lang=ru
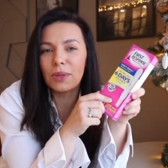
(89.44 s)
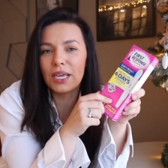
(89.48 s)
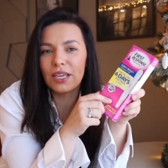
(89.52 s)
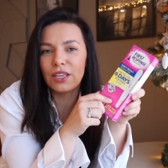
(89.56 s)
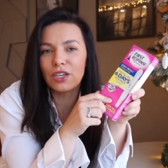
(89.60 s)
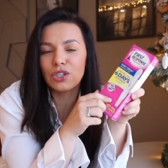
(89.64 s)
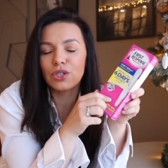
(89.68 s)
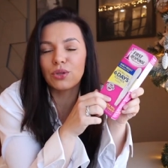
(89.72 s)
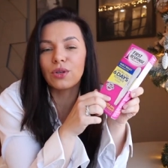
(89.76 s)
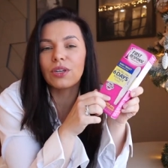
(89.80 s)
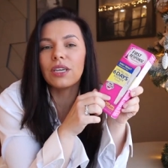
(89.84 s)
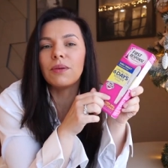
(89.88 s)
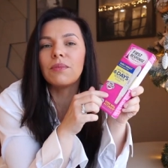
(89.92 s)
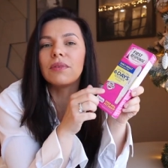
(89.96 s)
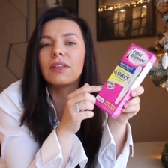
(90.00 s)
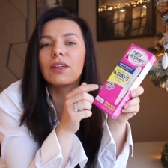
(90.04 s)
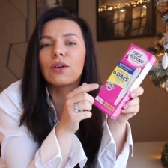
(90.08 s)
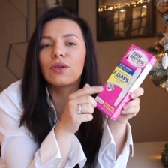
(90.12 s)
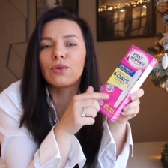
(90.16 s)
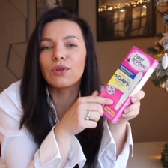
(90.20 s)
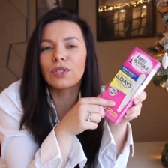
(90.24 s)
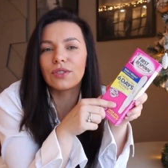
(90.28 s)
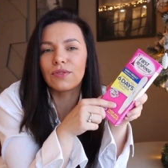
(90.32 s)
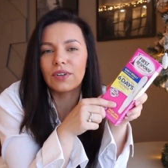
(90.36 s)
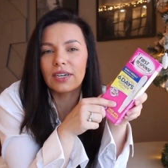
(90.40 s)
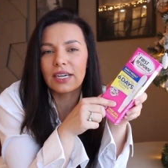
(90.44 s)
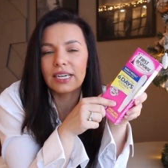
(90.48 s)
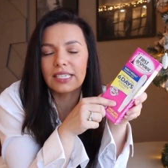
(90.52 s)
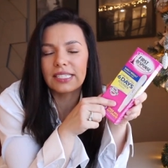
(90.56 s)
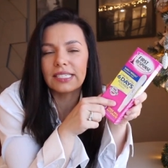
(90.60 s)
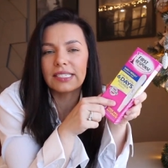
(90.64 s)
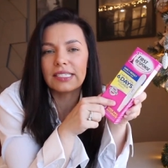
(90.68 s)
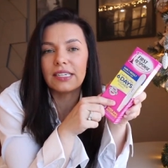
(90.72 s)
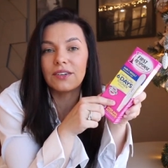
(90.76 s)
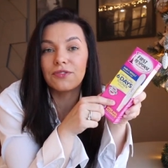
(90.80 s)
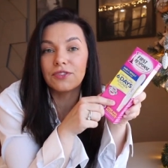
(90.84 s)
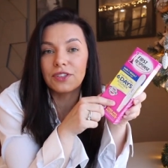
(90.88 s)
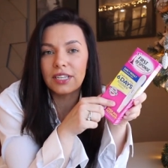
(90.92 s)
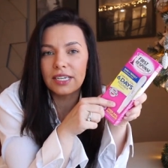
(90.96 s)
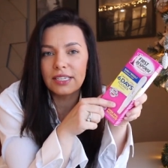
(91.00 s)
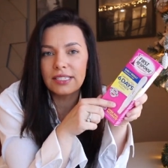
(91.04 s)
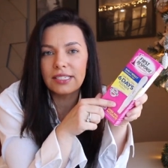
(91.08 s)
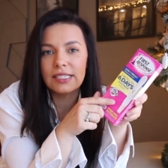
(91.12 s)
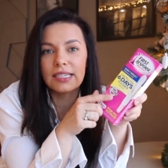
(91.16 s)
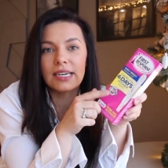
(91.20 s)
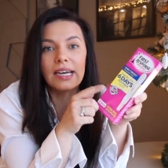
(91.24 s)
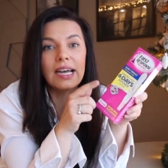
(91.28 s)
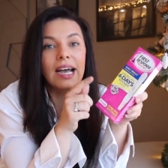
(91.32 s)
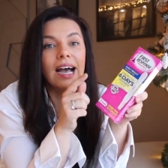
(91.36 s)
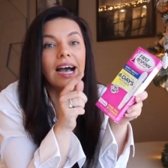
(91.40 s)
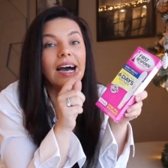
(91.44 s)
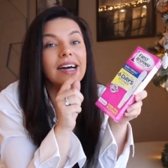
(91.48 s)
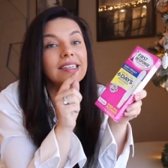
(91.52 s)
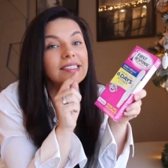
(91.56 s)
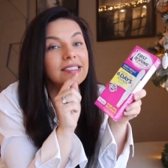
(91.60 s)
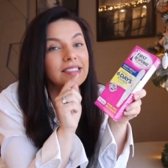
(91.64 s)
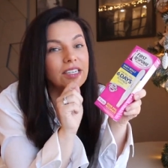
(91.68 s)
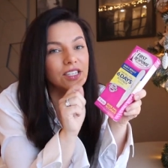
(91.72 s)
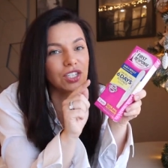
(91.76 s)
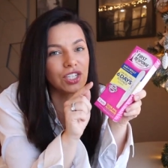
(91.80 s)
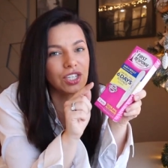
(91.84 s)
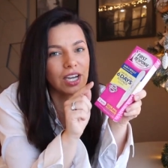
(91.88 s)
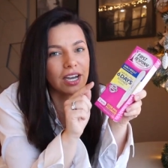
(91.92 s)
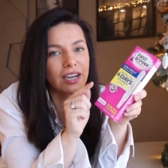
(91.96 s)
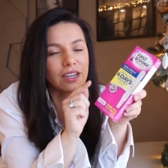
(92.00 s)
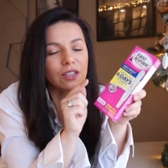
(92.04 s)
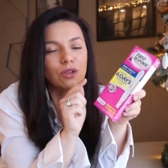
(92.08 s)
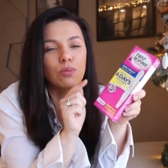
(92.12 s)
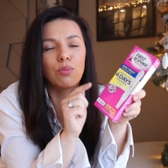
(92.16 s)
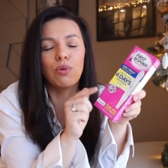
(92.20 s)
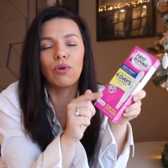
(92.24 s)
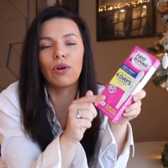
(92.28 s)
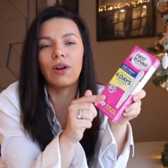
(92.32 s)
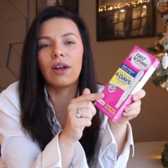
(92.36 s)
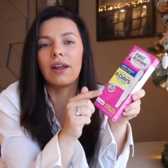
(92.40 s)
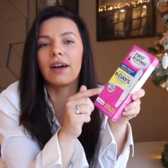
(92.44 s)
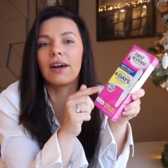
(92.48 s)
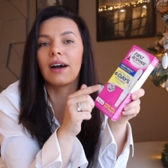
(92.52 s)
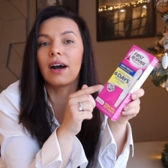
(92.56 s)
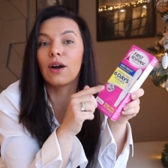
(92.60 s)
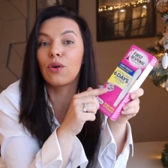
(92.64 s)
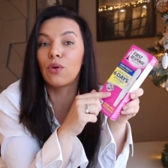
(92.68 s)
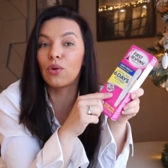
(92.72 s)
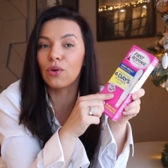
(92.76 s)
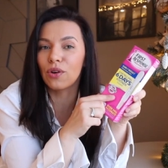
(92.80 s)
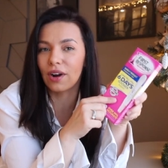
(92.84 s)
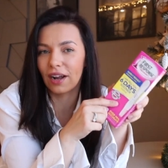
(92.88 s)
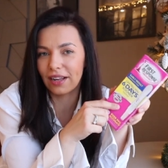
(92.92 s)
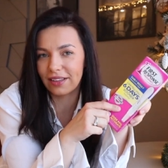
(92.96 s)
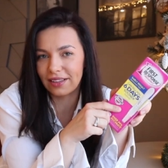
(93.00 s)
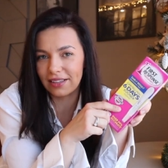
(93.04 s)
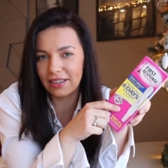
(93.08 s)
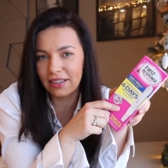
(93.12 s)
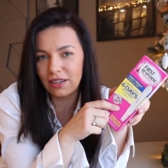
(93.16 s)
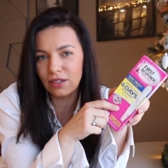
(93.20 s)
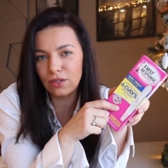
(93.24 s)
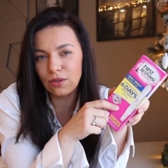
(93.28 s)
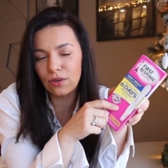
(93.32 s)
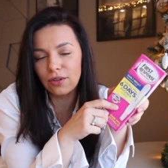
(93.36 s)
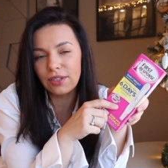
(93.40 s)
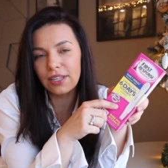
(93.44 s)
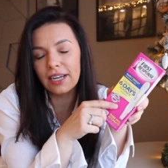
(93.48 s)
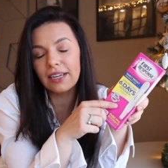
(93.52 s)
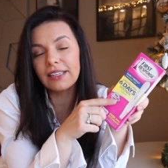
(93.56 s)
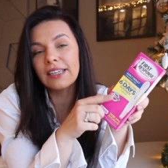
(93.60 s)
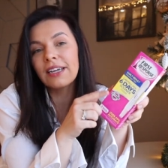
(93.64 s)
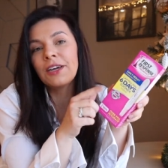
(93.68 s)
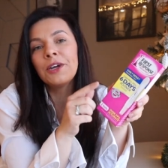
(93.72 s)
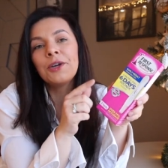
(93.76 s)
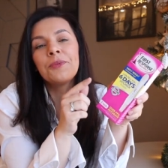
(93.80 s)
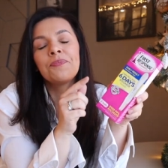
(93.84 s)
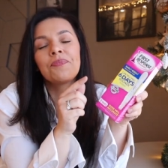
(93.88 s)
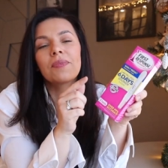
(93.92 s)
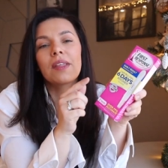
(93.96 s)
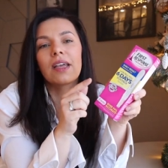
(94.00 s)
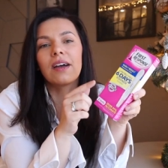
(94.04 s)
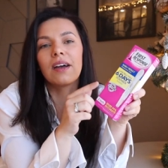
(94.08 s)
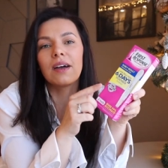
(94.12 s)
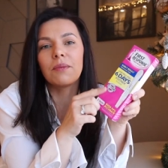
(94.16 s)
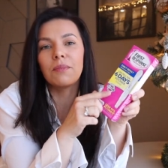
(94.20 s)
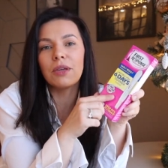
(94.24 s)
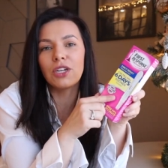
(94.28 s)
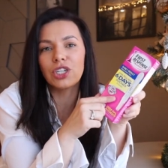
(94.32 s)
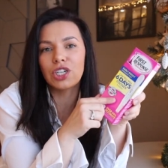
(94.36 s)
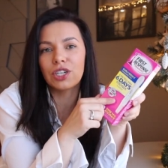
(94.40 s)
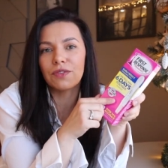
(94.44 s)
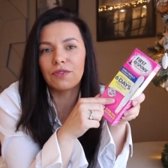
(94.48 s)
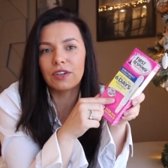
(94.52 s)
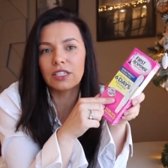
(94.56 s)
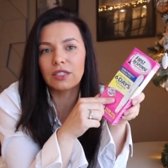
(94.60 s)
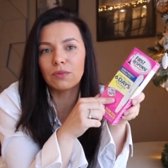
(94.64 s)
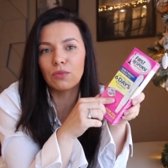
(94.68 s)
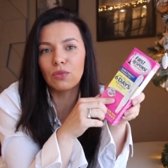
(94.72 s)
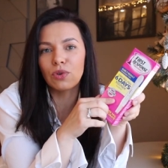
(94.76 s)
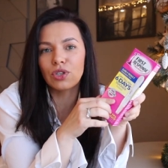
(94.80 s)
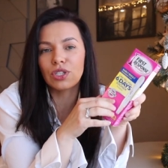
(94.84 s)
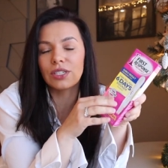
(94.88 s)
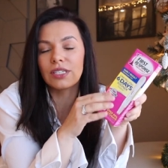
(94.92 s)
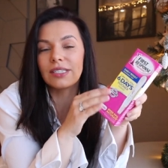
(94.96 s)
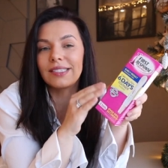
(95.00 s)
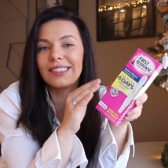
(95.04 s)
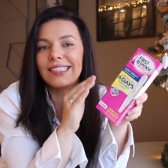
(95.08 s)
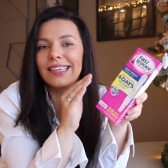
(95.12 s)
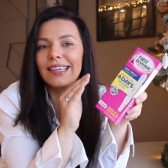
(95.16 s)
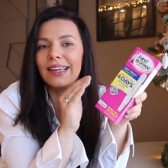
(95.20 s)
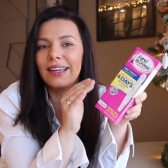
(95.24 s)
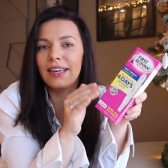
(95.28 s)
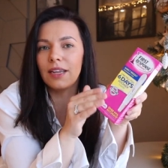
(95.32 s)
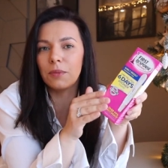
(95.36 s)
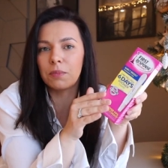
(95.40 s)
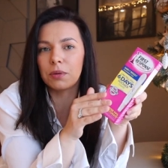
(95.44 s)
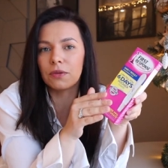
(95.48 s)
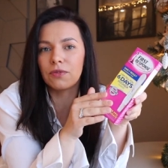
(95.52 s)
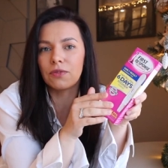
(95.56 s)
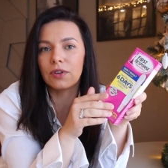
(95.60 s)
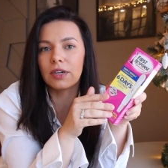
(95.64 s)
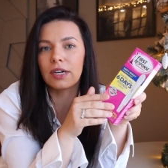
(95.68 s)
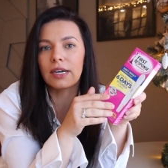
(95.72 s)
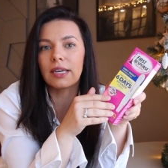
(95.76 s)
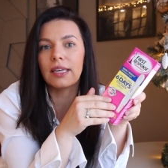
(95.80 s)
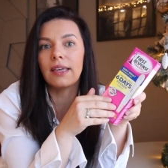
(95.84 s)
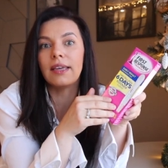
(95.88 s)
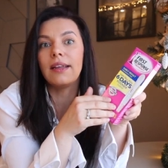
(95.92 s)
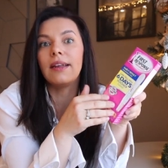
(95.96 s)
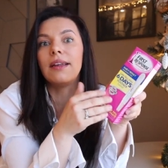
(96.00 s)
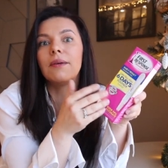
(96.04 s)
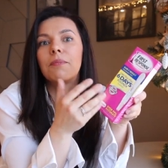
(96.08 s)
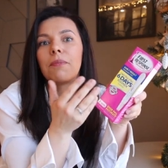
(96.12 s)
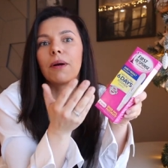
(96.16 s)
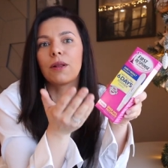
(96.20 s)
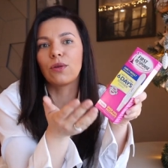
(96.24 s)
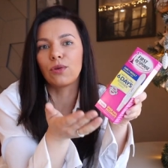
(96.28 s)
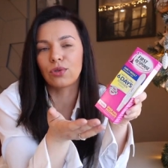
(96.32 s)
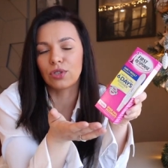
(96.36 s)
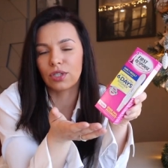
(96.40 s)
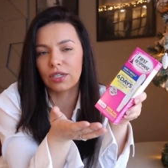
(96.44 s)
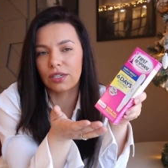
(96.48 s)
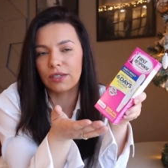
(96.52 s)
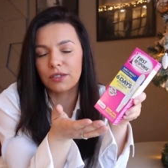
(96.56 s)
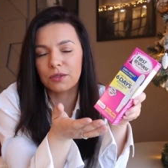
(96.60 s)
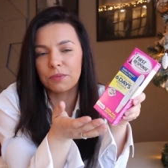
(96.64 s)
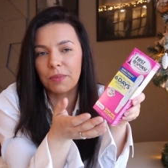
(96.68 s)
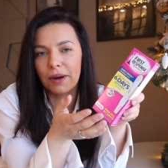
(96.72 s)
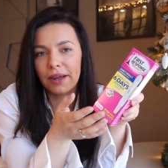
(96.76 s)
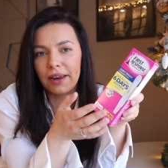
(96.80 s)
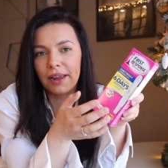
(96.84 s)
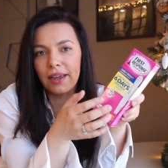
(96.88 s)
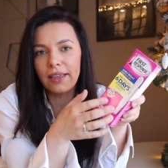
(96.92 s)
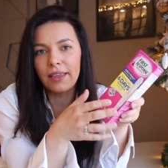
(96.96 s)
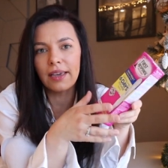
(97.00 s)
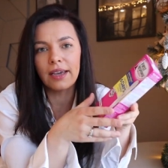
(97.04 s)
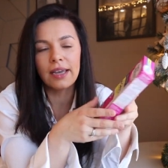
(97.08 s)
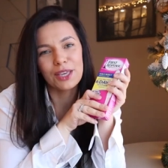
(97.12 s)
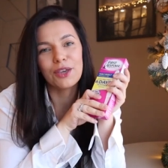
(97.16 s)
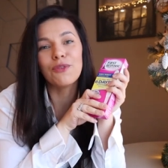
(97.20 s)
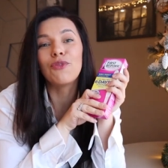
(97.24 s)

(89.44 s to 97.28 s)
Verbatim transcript: мнение, что именно розовый краситель в тесте означает более аккуратный результат, э, меньше возможностей липовых или полосок испарения.